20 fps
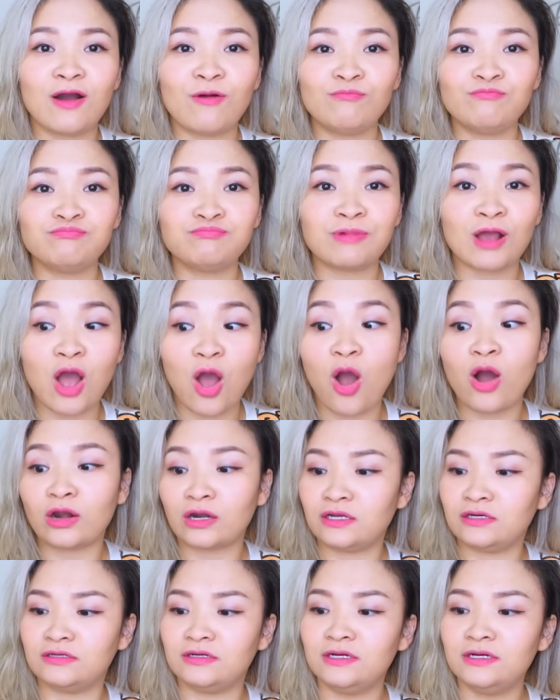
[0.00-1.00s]
không
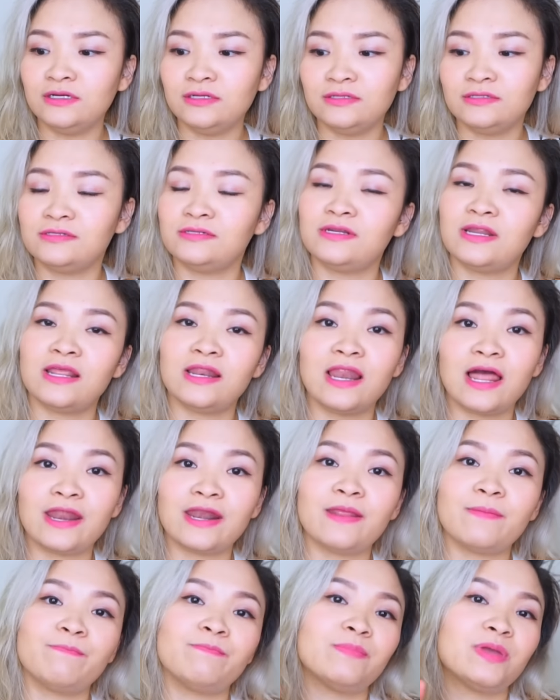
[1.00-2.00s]
còn nữa nên
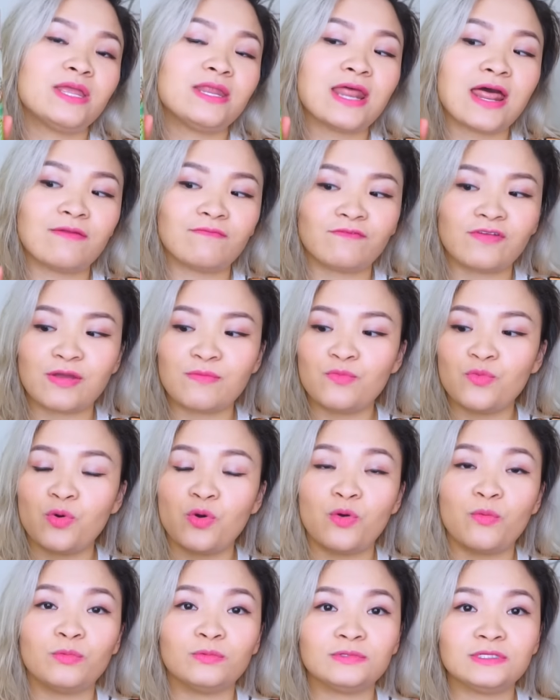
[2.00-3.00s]
là bi đành phải
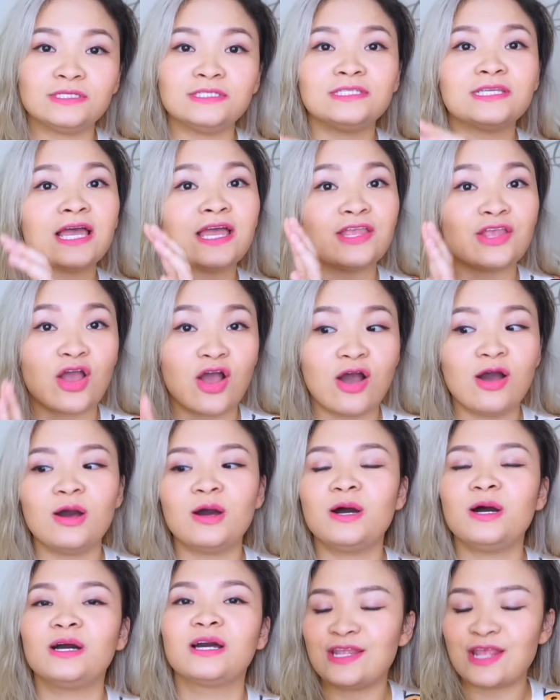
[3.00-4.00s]
mua một cái chai nhỏ
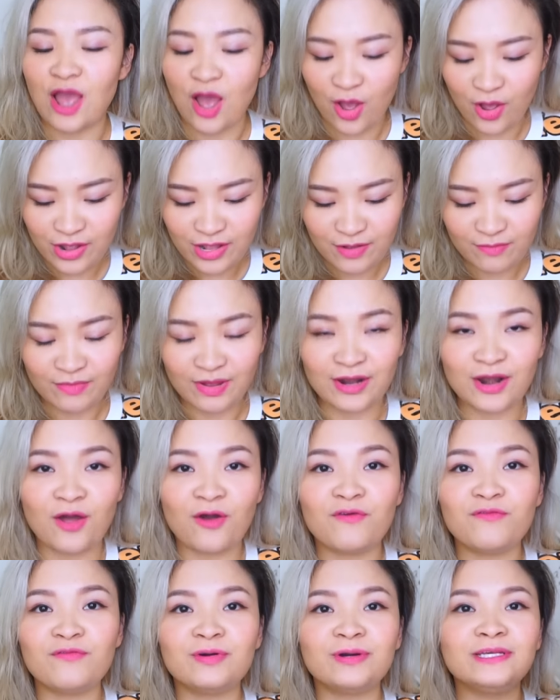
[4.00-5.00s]
hơn nhỏ nhưng mà
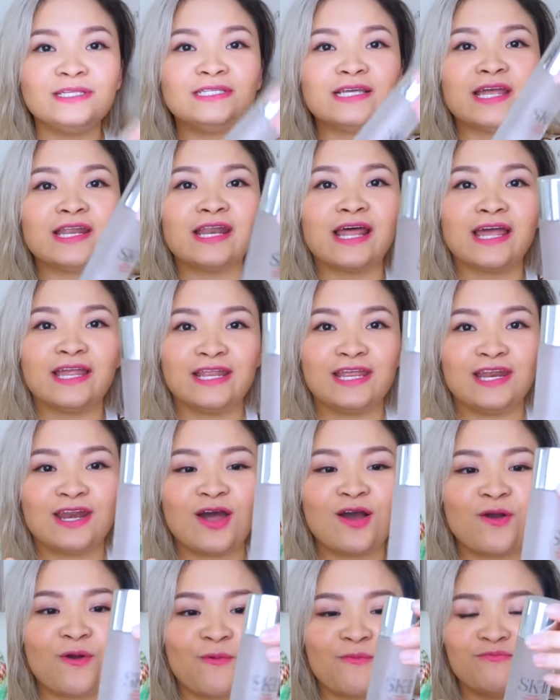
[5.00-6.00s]
đối với chai này thì
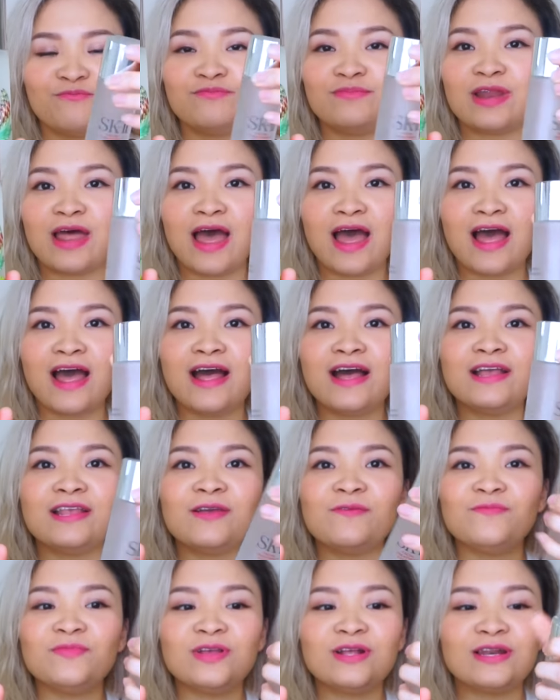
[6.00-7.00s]
nó cũng đã
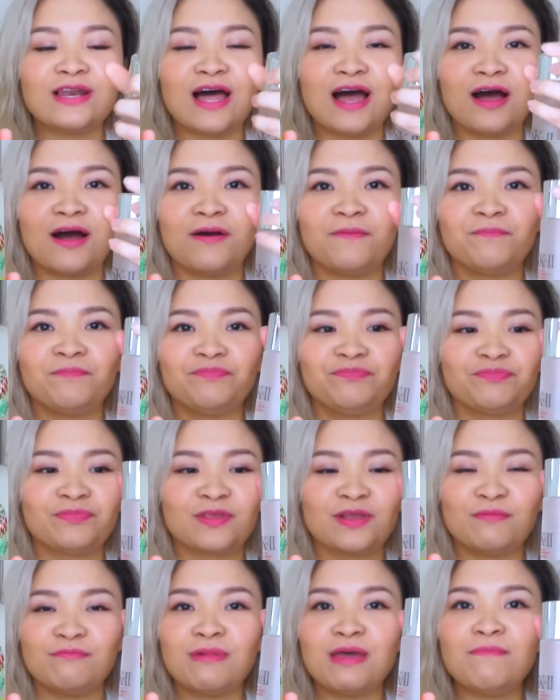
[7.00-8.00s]
giống như là
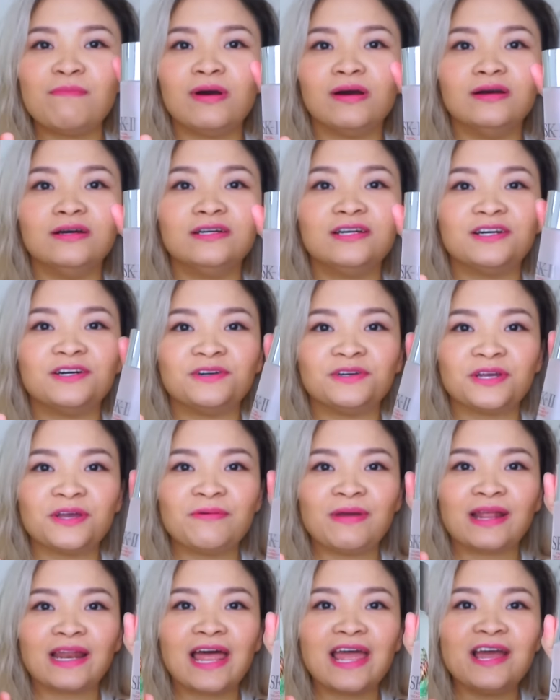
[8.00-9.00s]
bé bự rồi
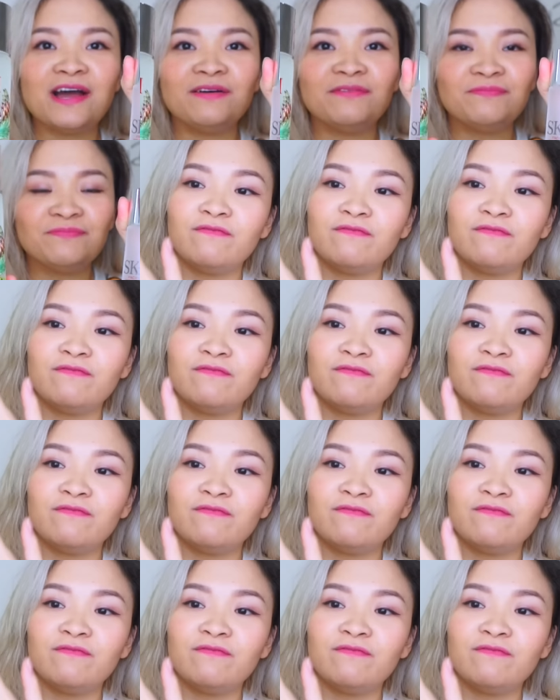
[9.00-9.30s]
các bạn thấy không